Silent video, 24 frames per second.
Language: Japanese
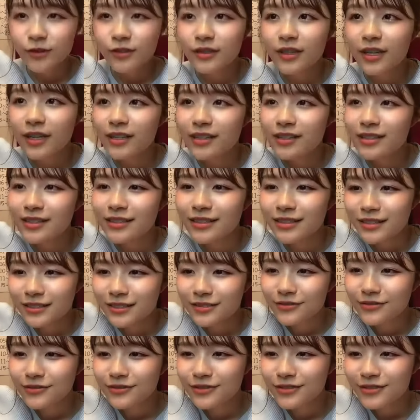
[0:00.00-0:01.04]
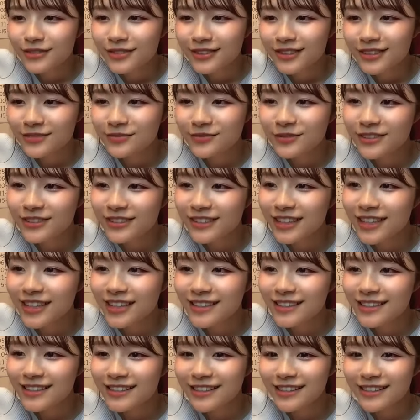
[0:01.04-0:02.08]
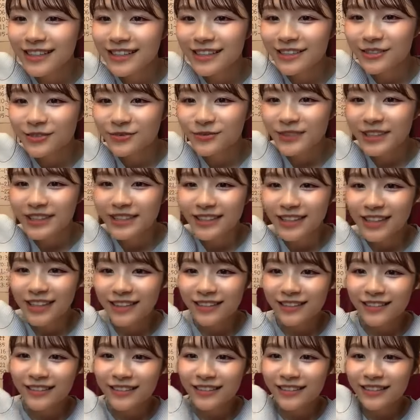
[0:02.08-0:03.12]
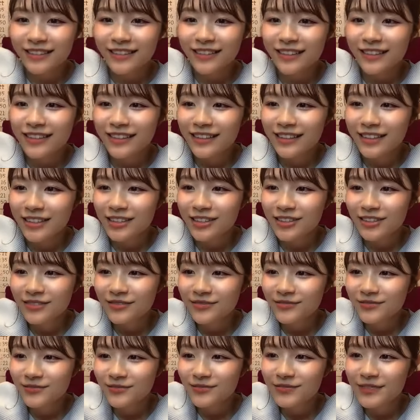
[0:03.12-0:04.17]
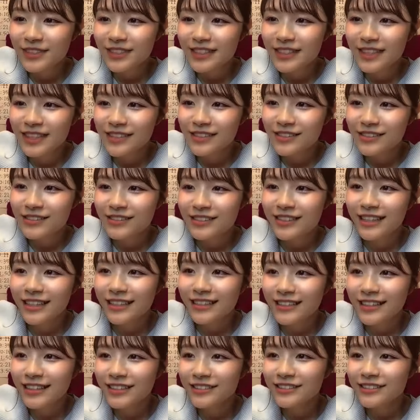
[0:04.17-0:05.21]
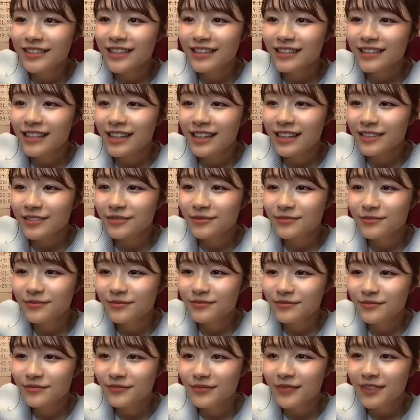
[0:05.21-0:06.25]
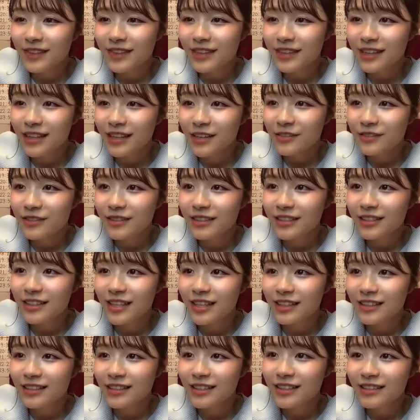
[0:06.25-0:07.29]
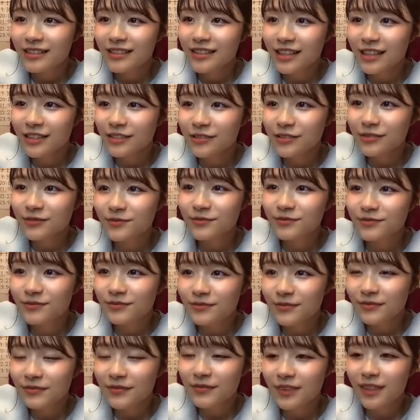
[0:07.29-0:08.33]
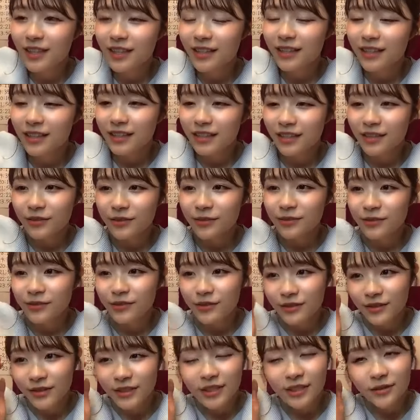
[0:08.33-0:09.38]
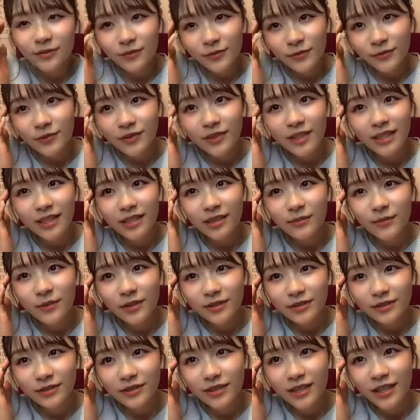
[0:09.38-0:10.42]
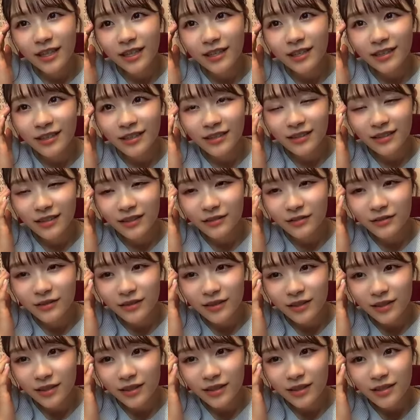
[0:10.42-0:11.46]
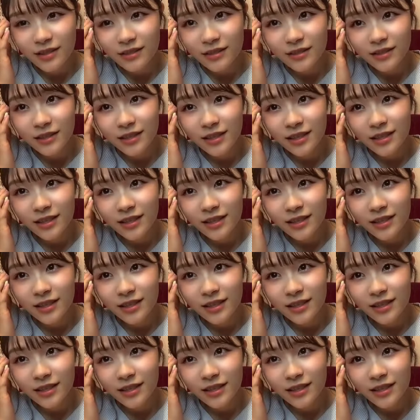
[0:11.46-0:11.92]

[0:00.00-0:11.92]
難しい本当に難しいけどみんなみんなついてきてください頼りないんですけど本当にもう頭フル回転なので私